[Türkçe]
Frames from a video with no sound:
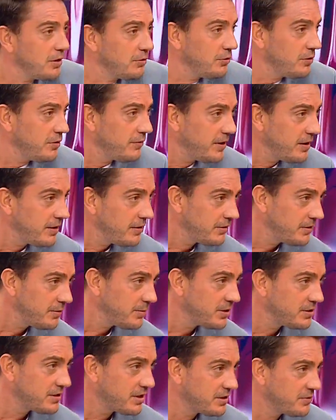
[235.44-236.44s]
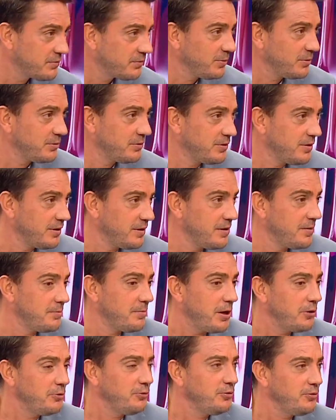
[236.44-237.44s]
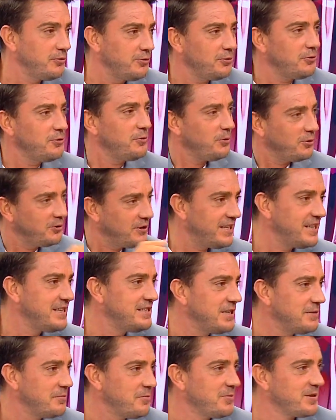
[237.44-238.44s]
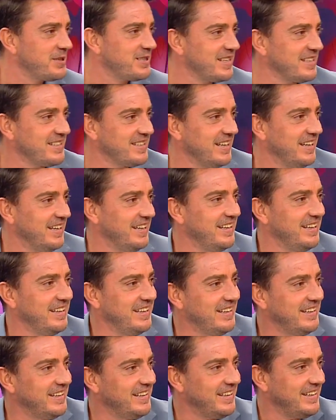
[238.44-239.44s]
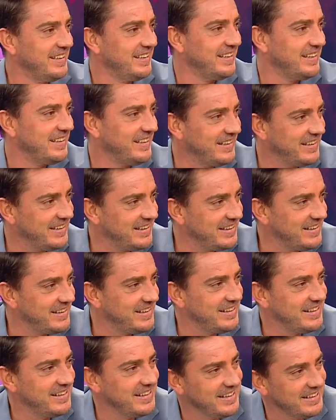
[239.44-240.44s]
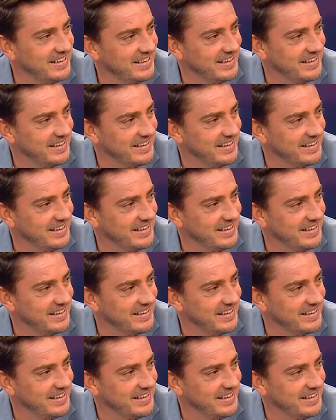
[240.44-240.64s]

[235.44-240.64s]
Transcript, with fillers: Gökhan Töre var eski Beşiktaş futbolcu. Evet. Ben de ona soruyorum o da gelecek mi Beşiktaş'a? Ondan bahsediyor